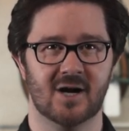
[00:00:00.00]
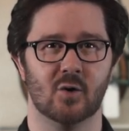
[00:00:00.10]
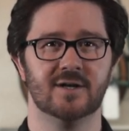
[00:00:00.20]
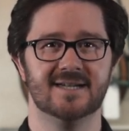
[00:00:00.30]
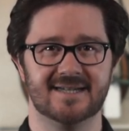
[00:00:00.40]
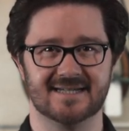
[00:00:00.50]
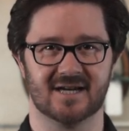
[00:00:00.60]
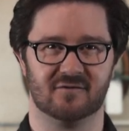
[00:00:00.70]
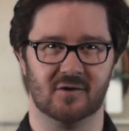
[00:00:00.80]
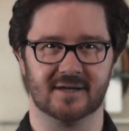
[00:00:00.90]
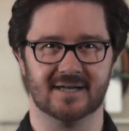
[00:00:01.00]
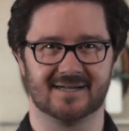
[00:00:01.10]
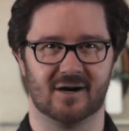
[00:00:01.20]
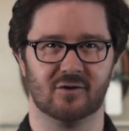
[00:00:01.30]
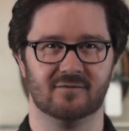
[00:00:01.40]
und in dieser Folge
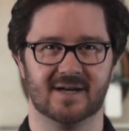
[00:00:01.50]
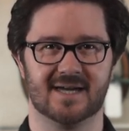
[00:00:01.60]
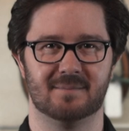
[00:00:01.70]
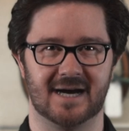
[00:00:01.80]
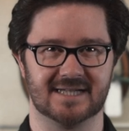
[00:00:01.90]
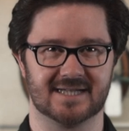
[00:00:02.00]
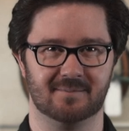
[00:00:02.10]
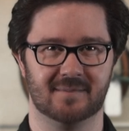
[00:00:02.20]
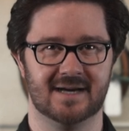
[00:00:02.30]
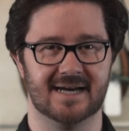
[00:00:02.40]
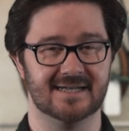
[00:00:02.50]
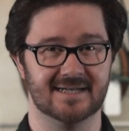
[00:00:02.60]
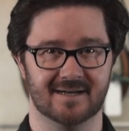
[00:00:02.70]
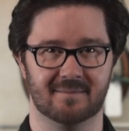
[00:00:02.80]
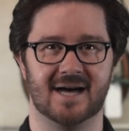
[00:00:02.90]
tauchen wir gemeinsam in die
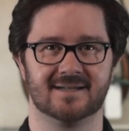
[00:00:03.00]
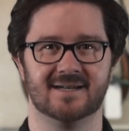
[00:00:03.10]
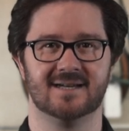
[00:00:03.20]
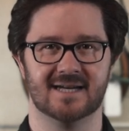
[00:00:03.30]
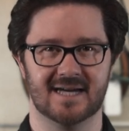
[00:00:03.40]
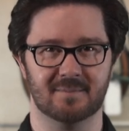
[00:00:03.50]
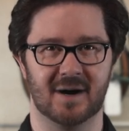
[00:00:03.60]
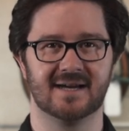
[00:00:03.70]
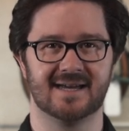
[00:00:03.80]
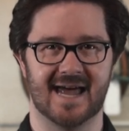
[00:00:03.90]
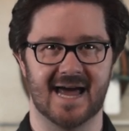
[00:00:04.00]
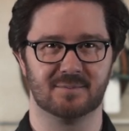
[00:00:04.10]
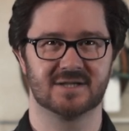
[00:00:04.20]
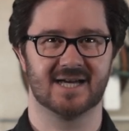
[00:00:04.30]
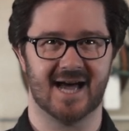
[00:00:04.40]
Thematik E-Bike
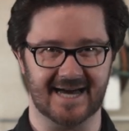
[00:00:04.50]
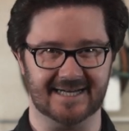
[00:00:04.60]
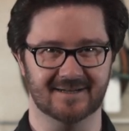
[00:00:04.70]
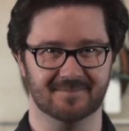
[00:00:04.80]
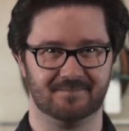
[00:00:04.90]
Apps ein.